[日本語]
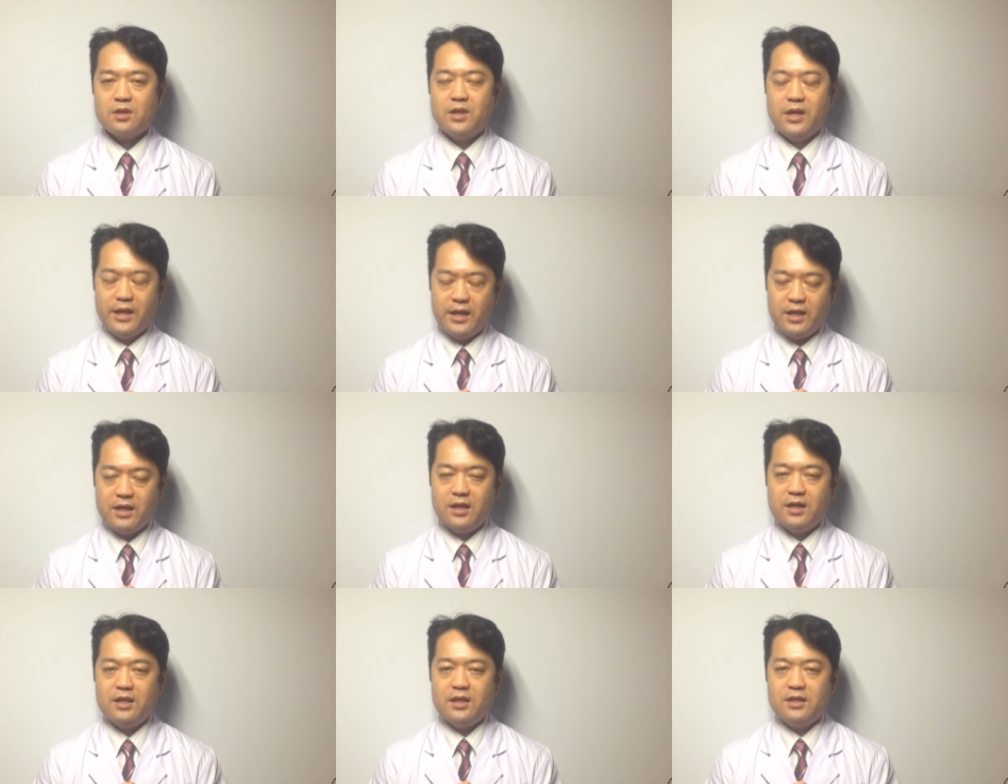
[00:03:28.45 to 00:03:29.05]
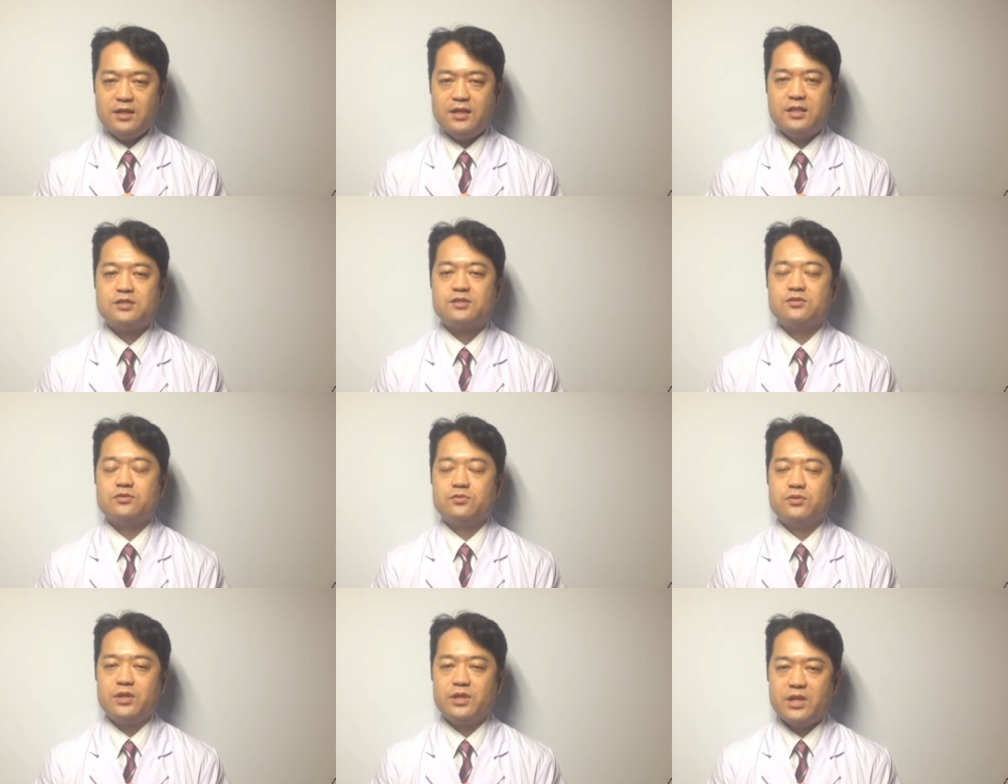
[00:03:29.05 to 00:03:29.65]
えです
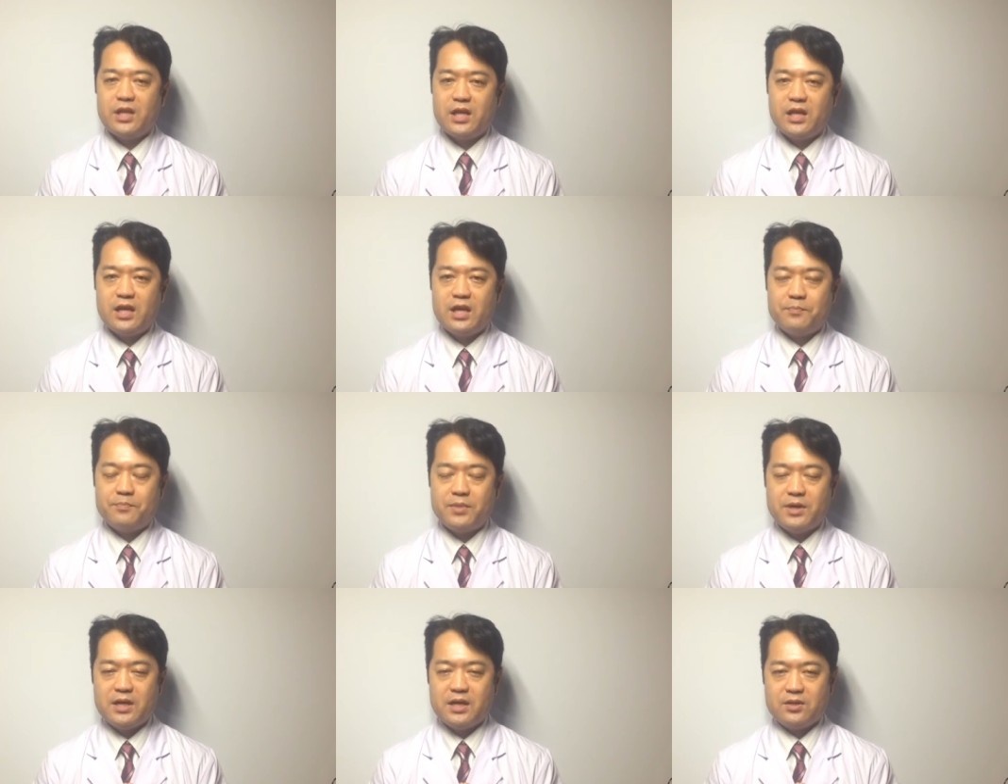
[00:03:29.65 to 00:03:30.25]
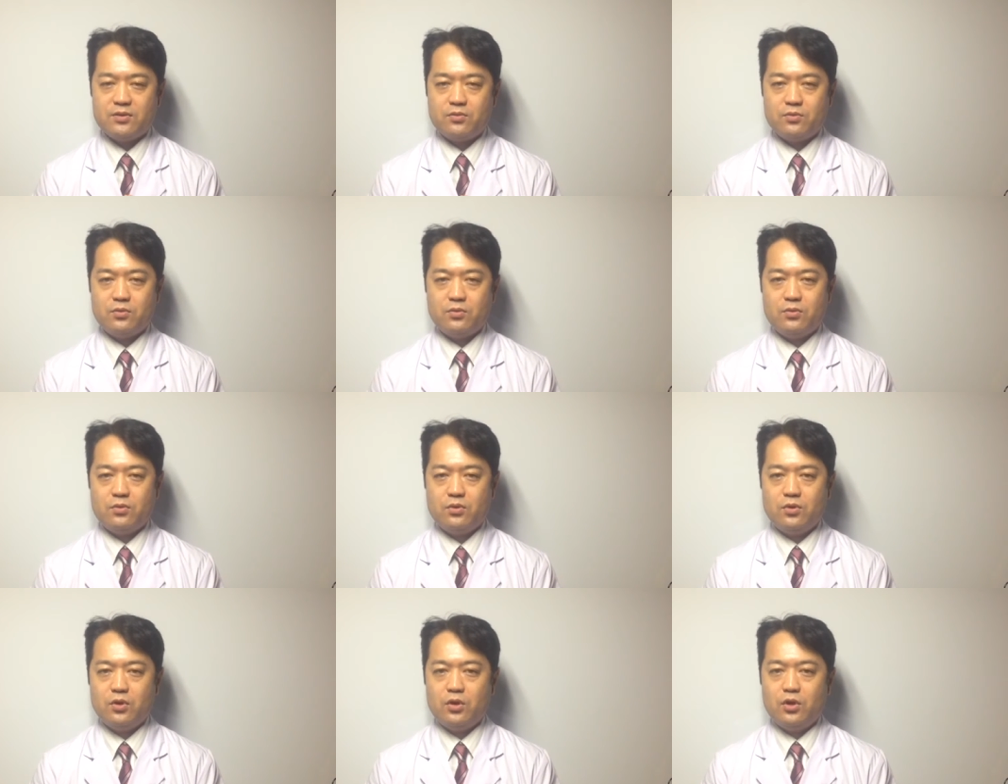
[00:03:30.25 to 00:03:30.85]
のでねやっぱあの